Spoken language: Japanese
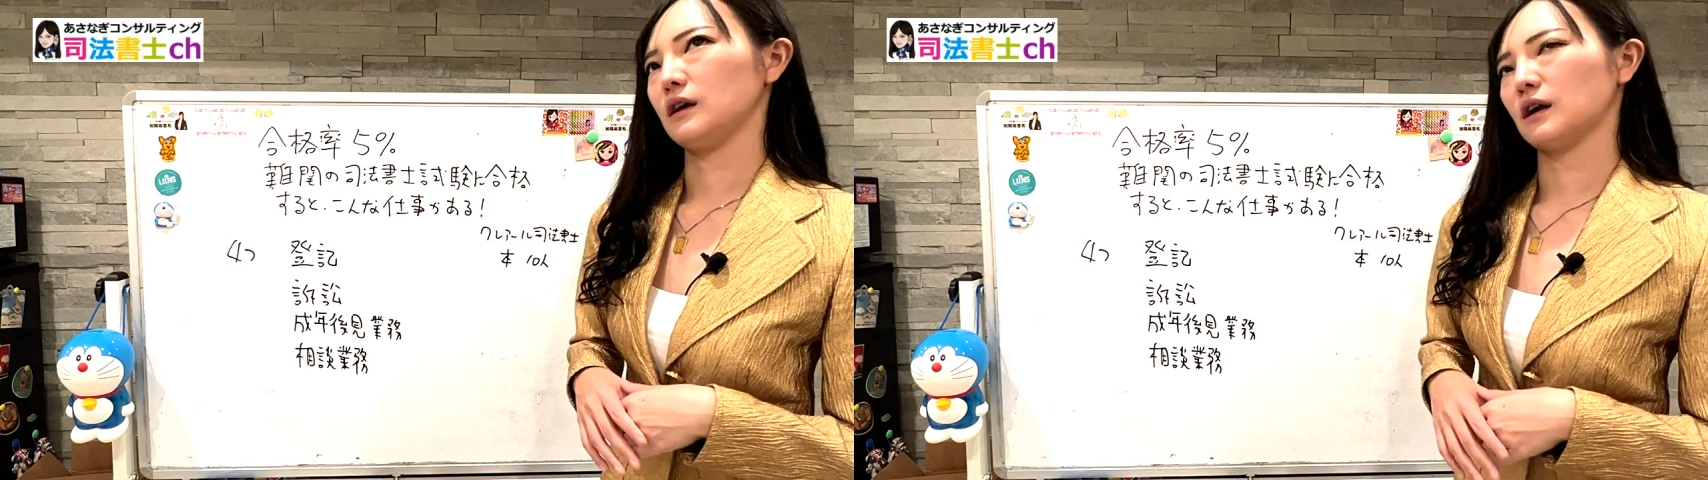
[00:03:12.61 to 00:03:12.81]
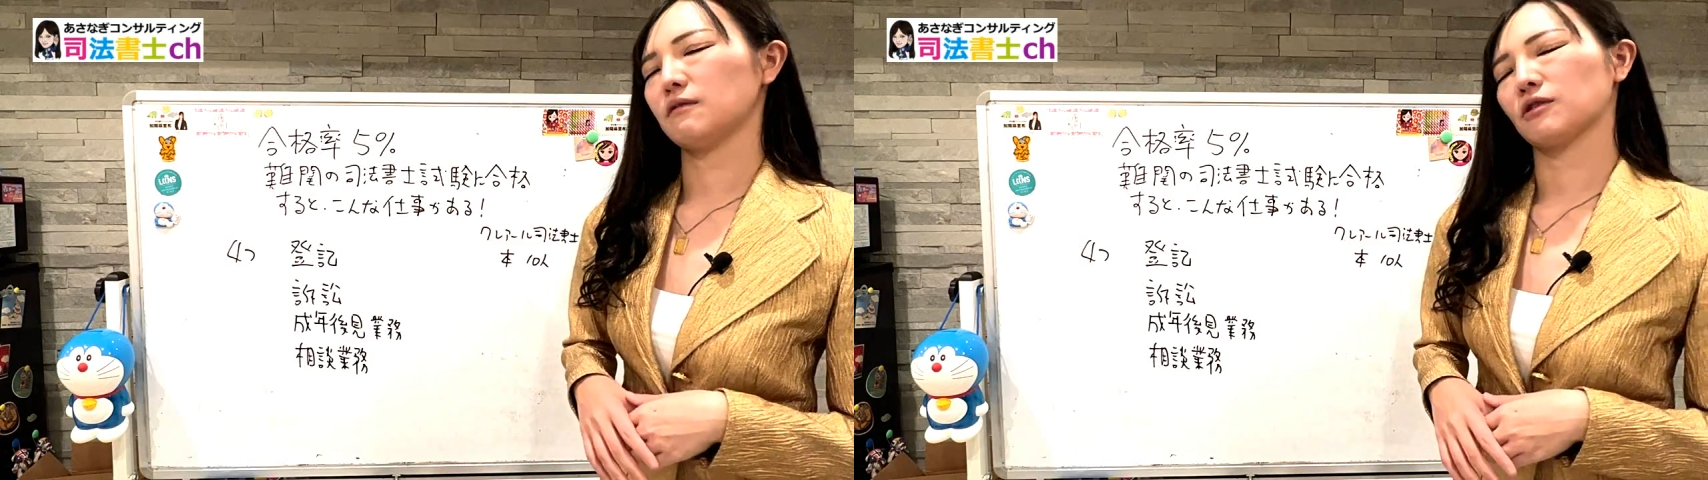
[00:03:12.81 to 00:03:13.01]
依
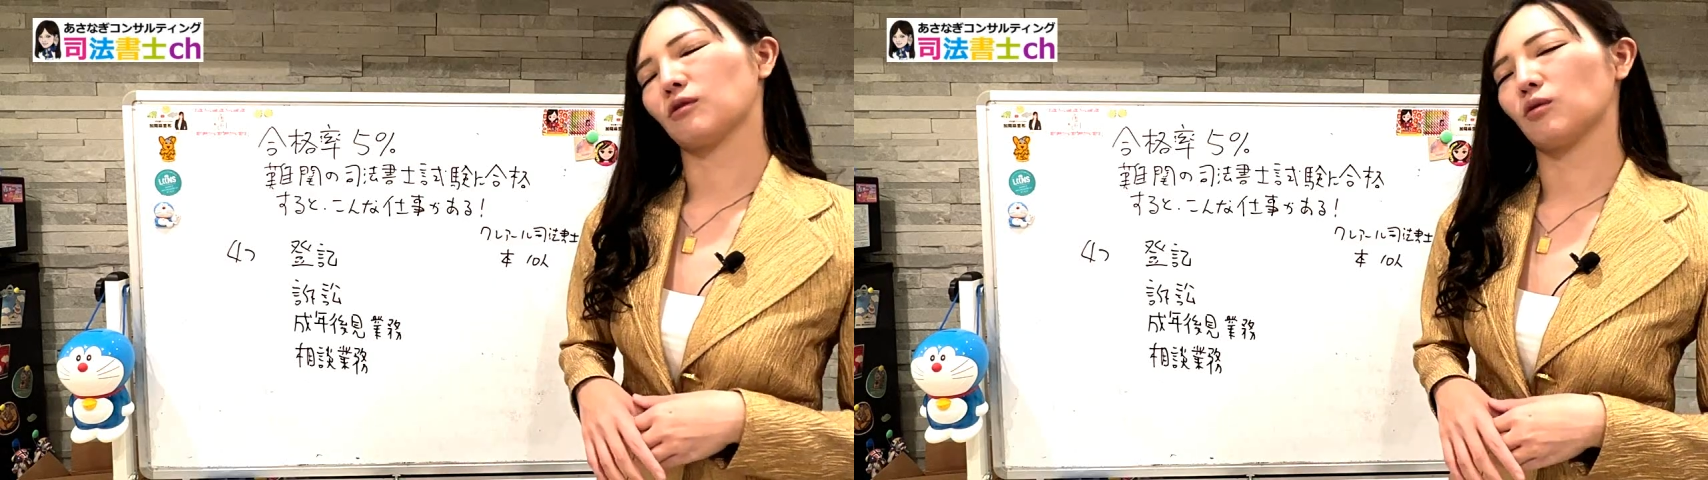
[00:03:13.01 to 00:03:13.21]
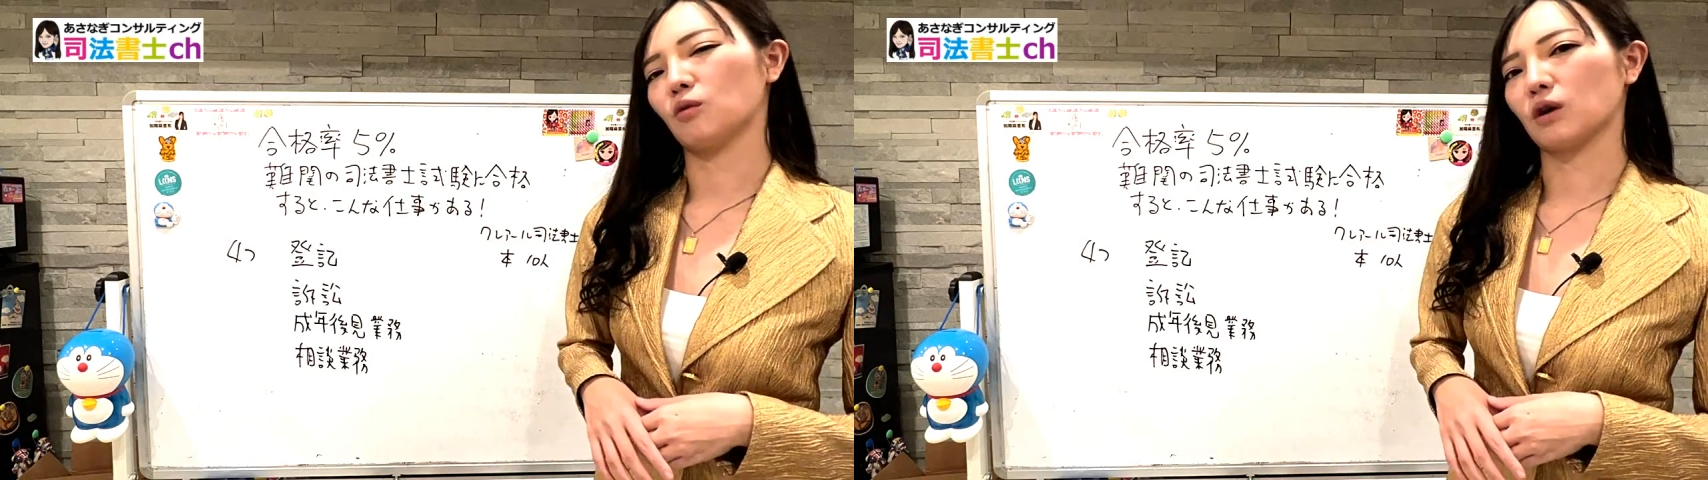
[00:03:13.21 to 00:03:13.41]
頼はす
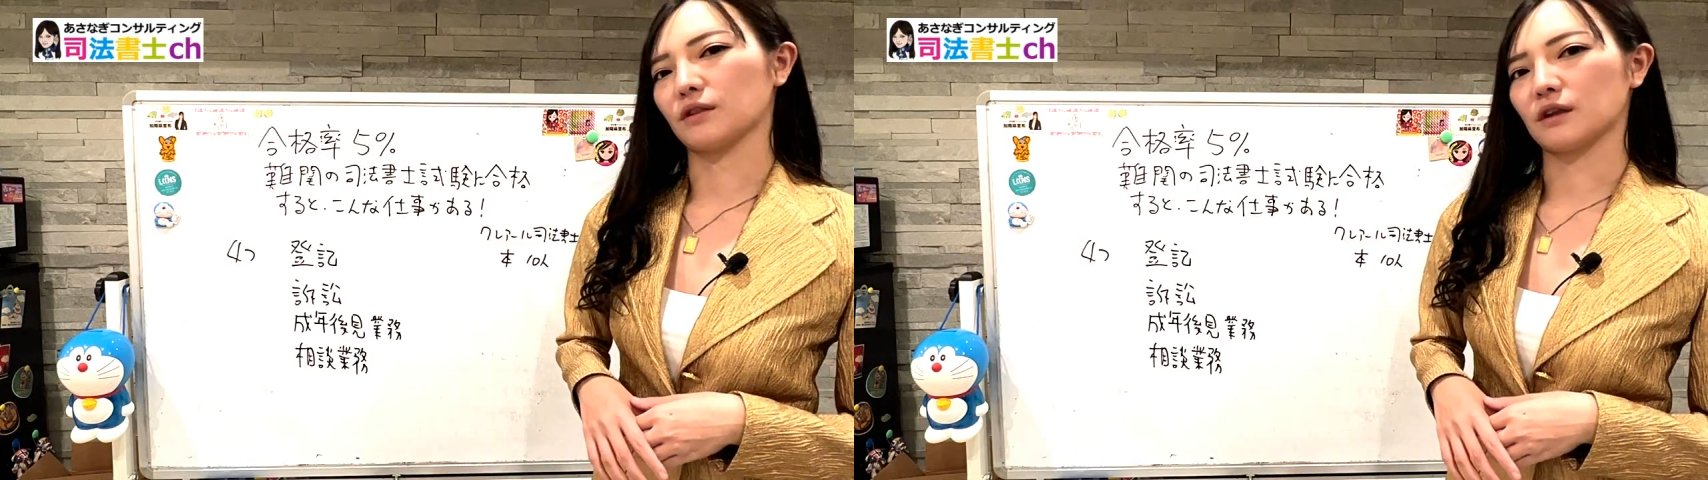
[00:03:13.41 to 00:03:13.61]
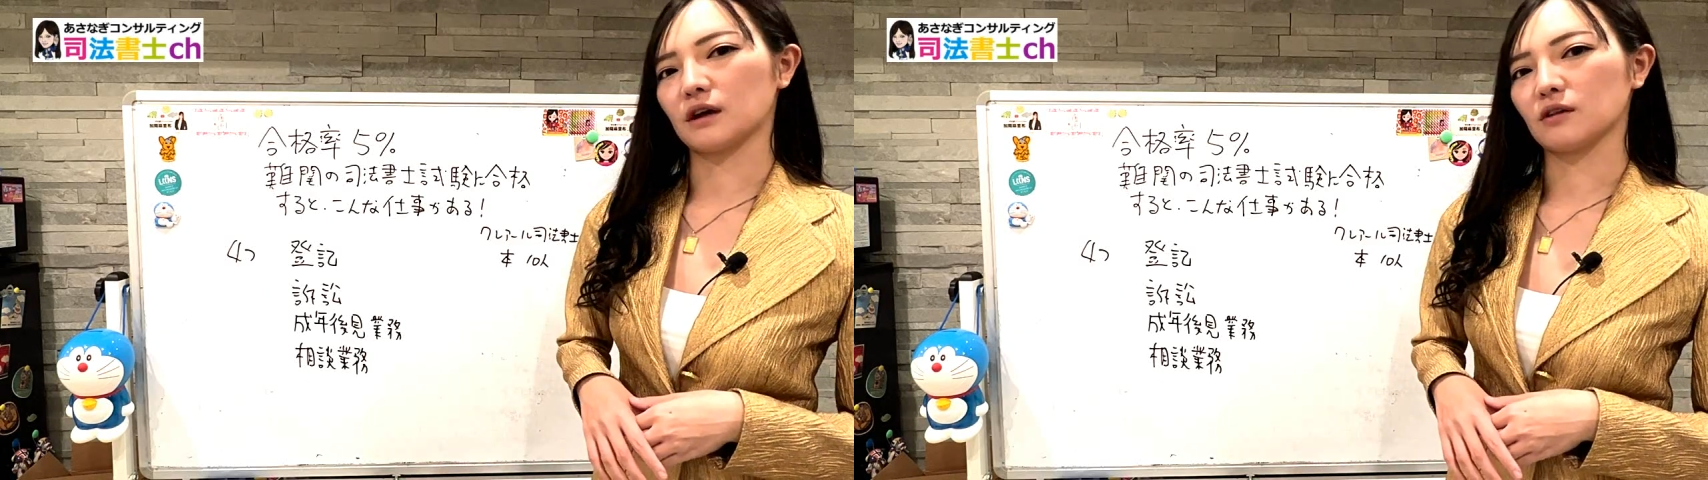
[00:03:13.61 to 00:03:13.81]
ごく多かっ
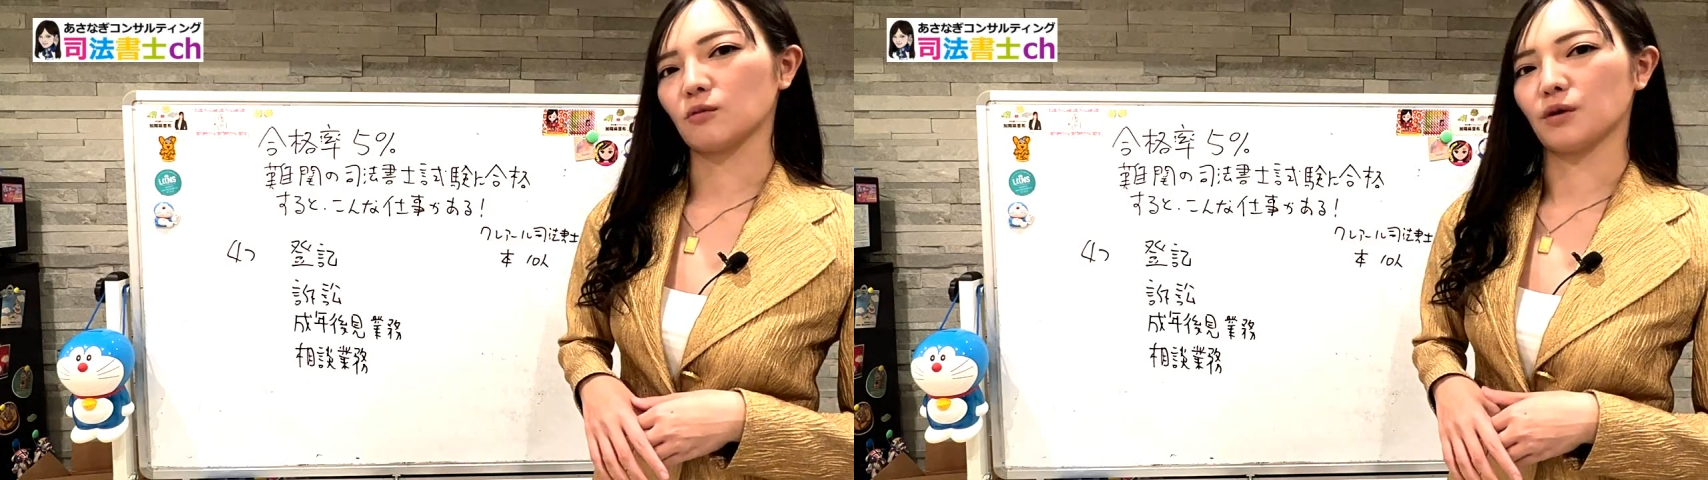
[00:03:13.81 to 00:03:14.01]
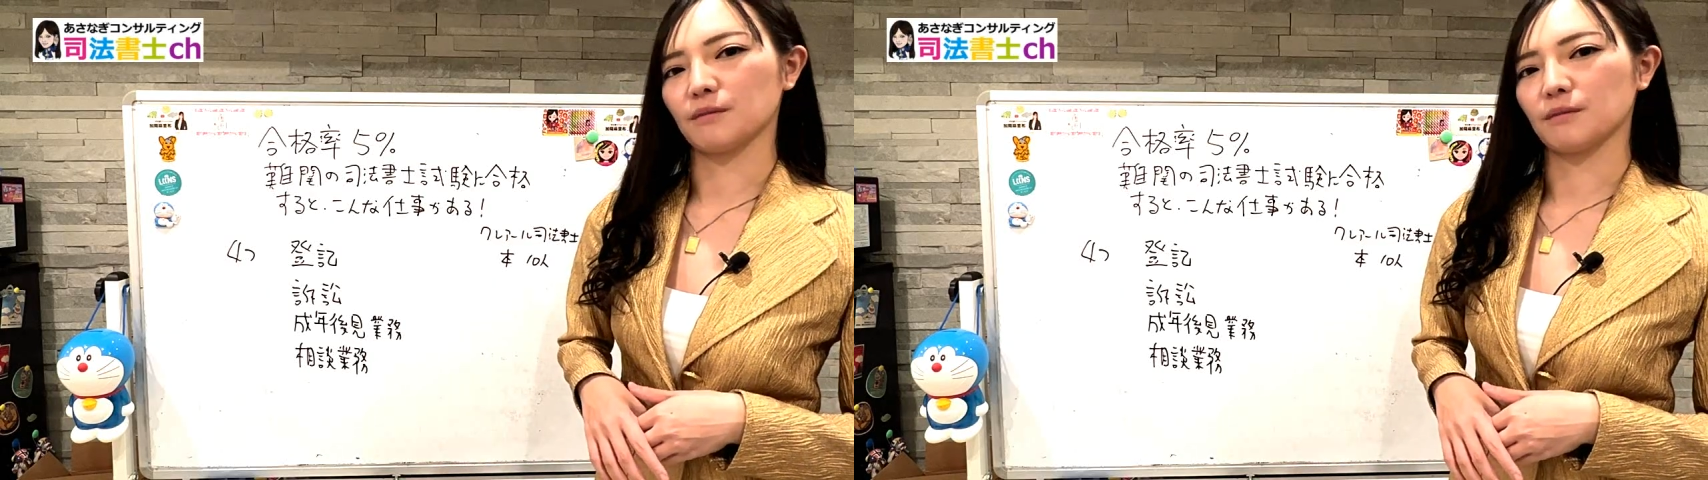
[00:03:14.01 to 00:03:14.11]
たなと思